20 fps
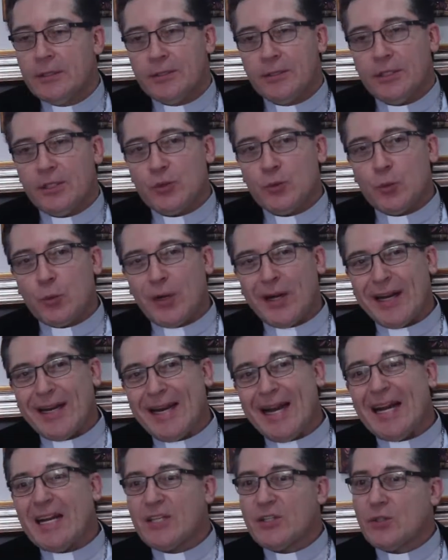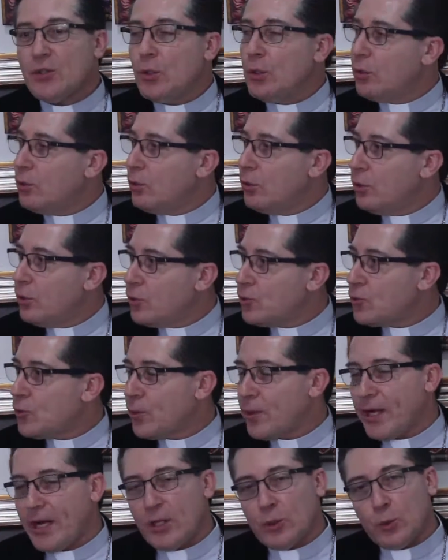de su relación con lo
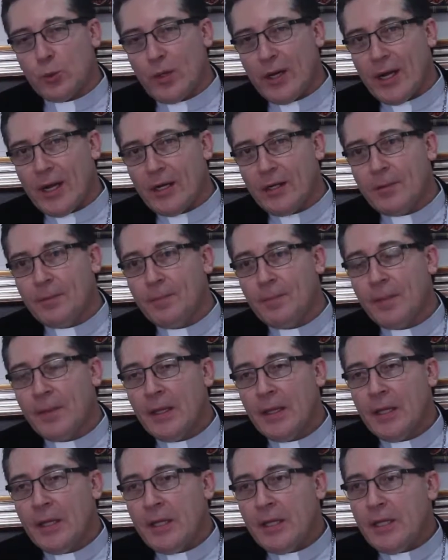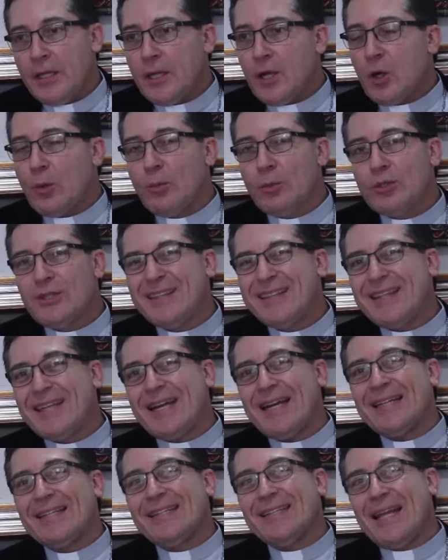sobrenatural y de cómo
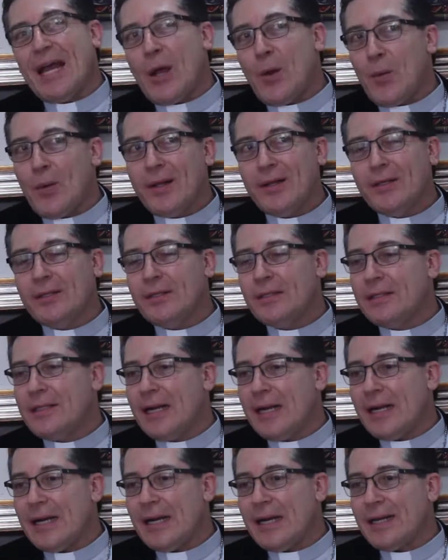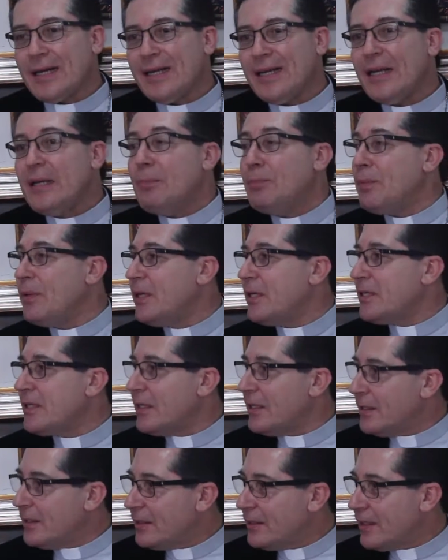trataban de
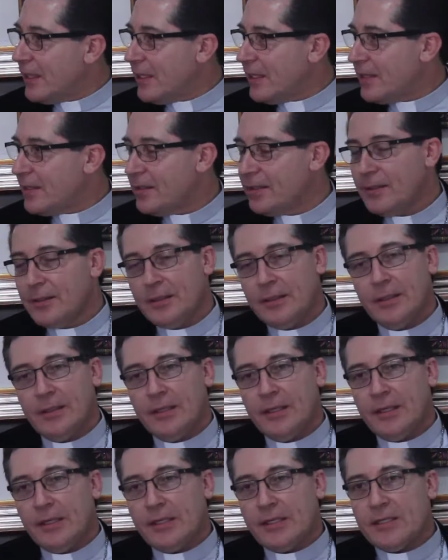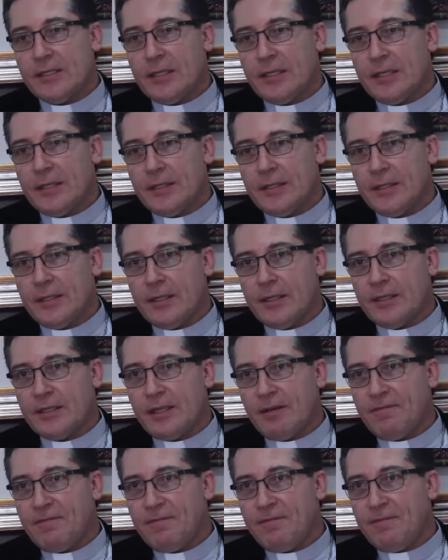representar esas,
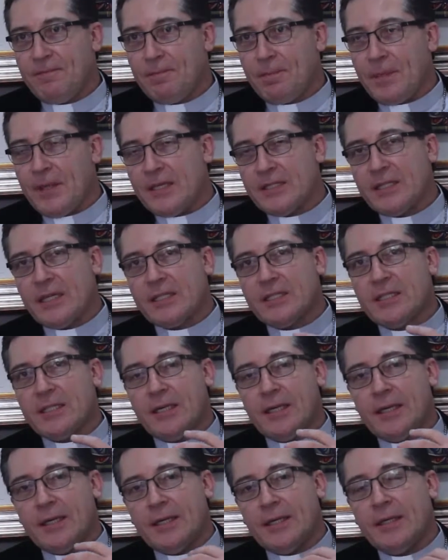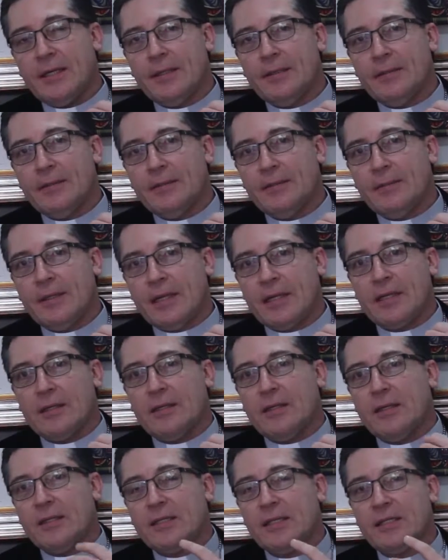eh,
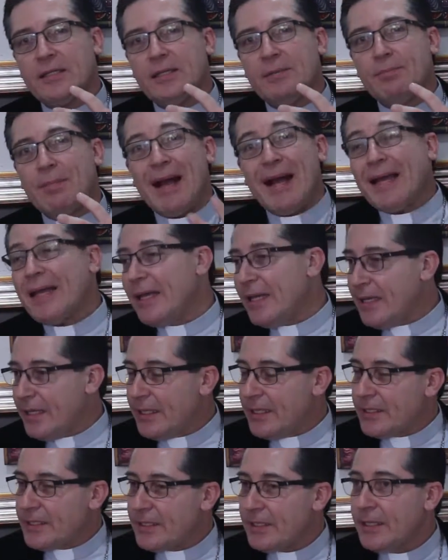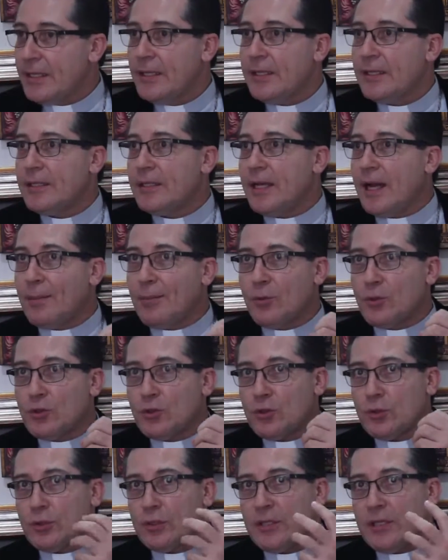esas imágenes,
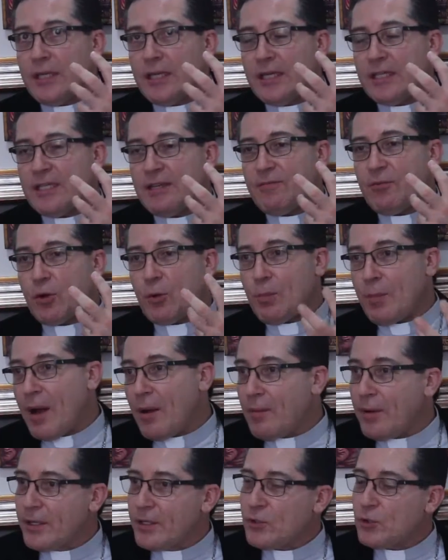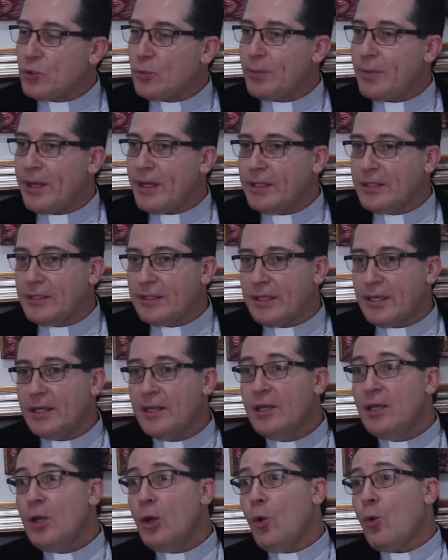digamos, que se formaban en su
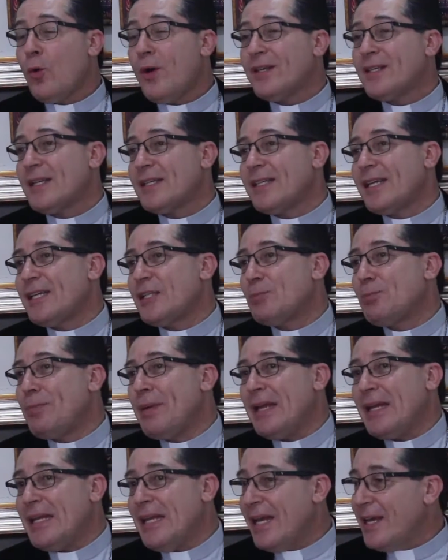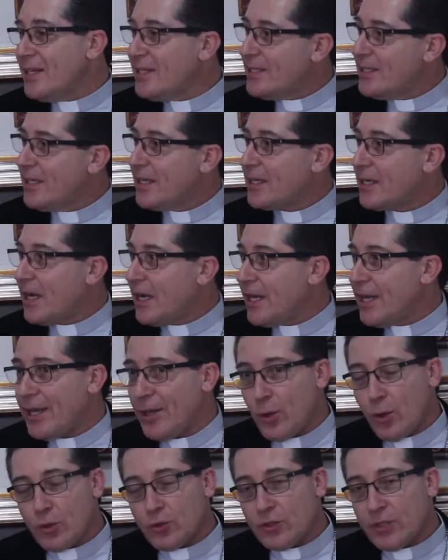mente o esas experiencias
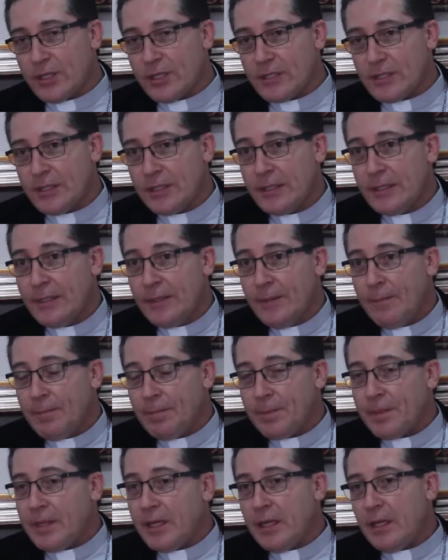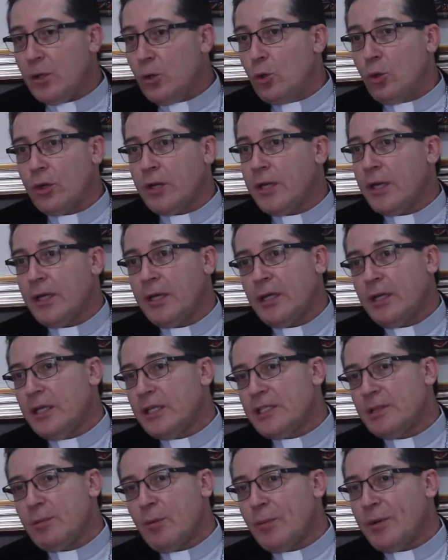religiosas de lo que en
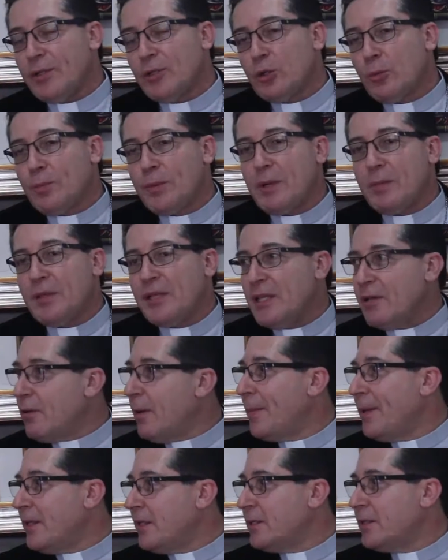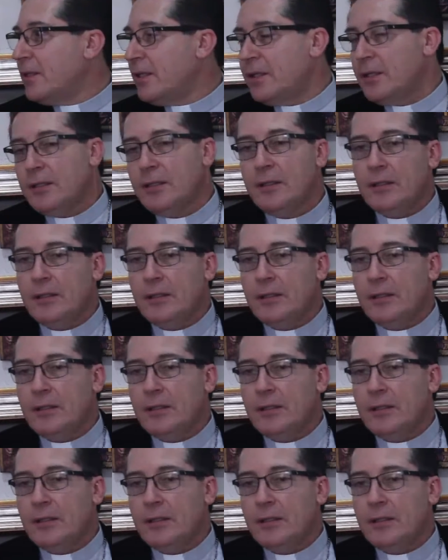ese momento primitivamente,